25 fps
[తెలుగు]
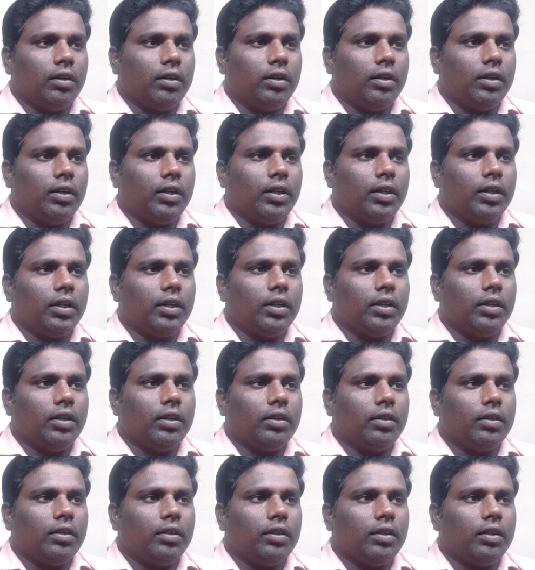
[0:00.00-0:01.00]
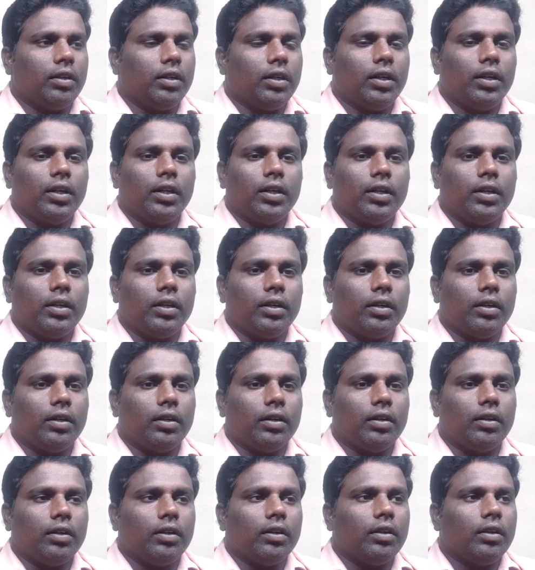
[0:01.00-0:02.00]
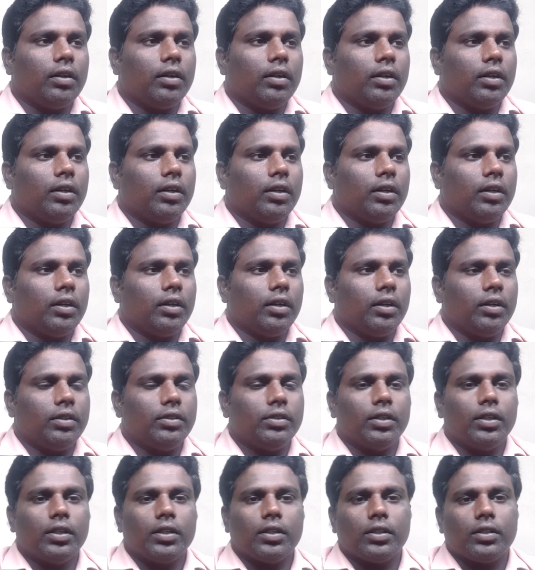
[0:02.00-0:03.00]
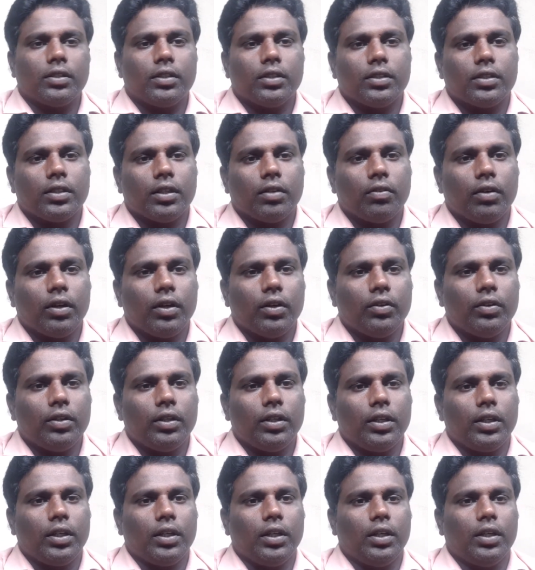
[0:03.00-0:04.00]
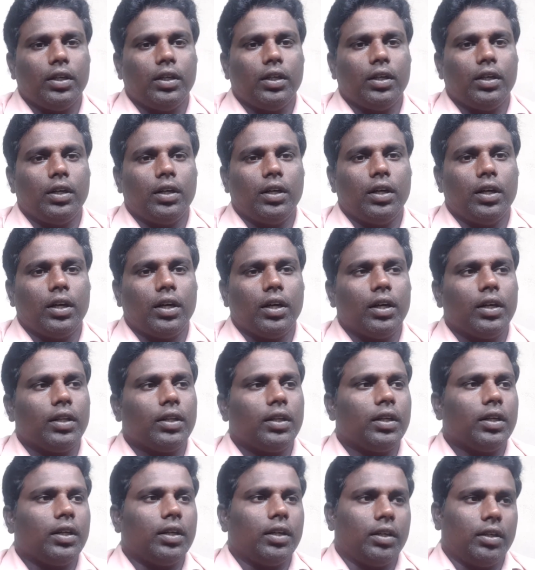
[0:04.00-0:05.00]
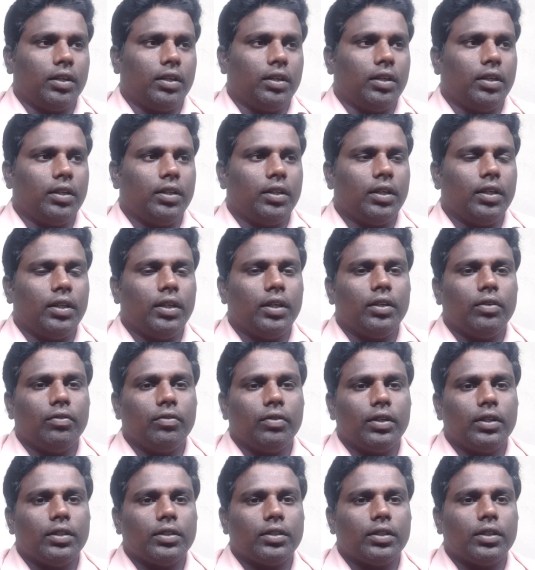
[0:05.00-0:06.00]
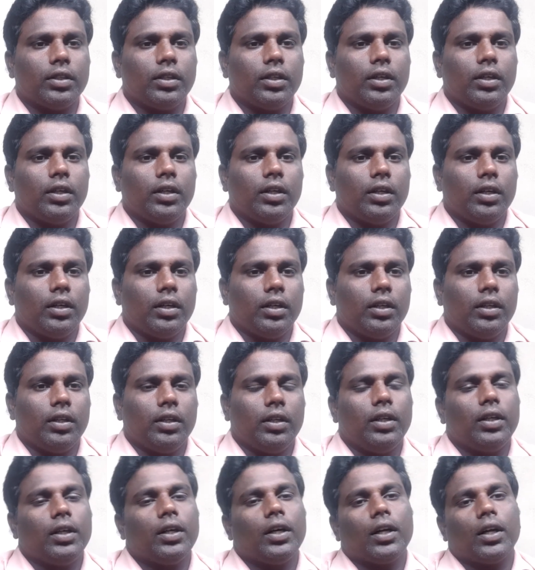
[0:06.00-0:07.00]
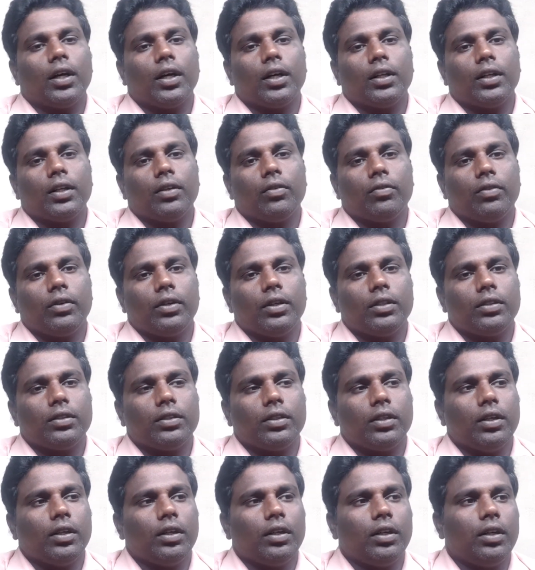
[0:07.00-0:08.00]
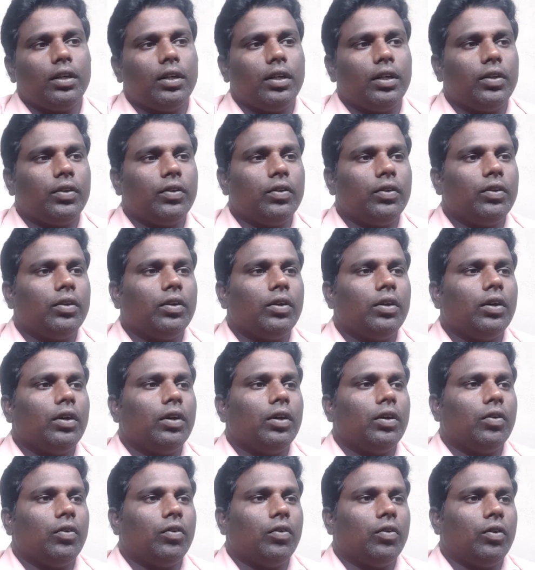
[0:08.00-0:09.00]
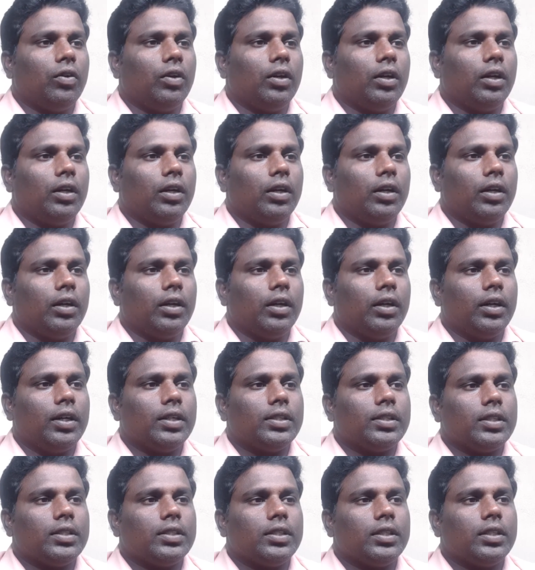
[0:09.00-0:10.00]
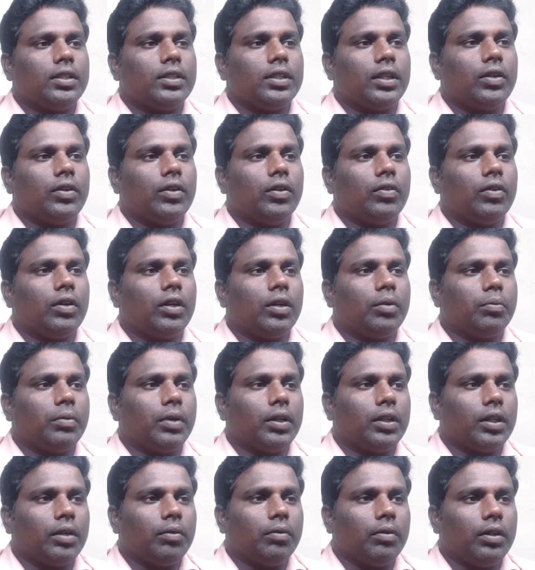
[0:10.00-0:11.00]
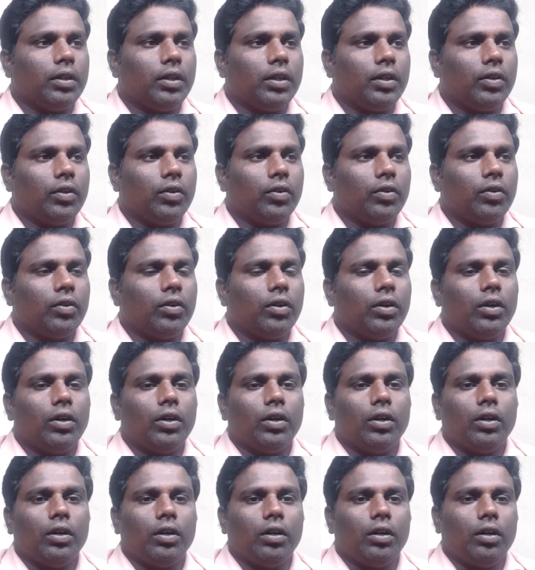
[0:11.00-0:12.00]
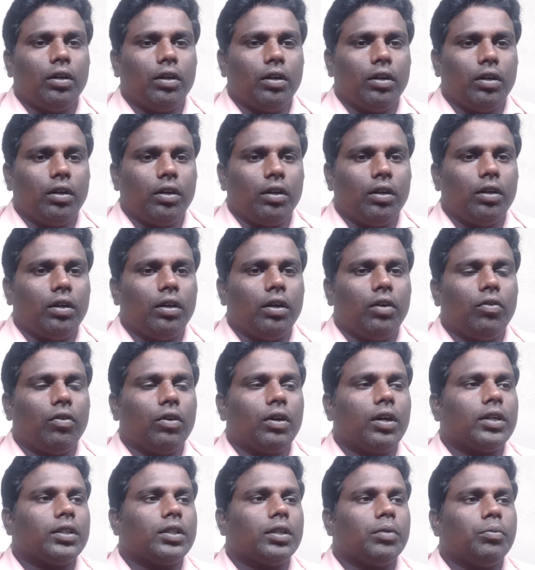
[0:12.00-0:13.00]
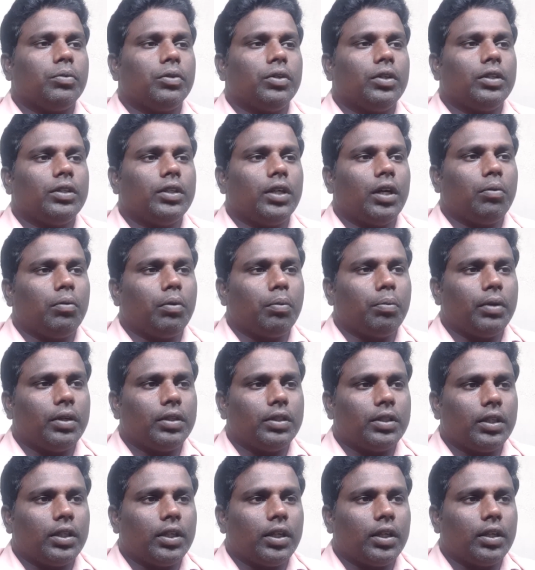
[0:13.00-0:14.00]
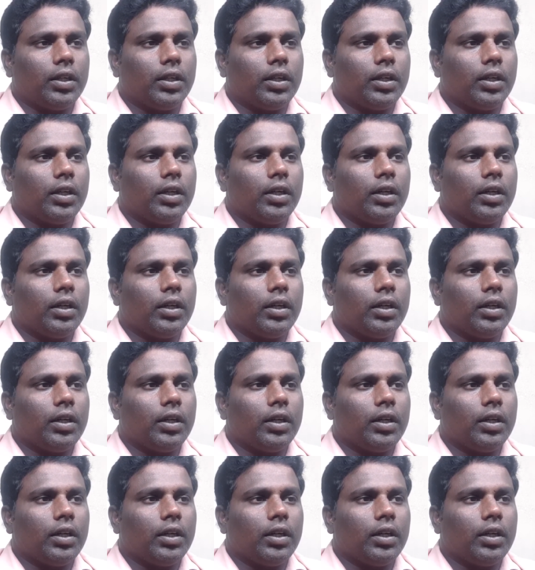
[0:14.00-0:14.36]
డిగ్రీ ఇలాంటి ఎడ్యుకేషన్ చేసిన వాళ్ళు దీనికి అర్హత అయితే లేదు ఫ్రెండ్స్ దీనికి అర్హత అయితే ఫ్రెండ్స్ లేదు ఓన్లీ ఎస్ఎస్సి చదివిన వరకు మాత్రమే దీంట్లో అవకాశం ఉంది జాబ్ అప్లై చేయడానికి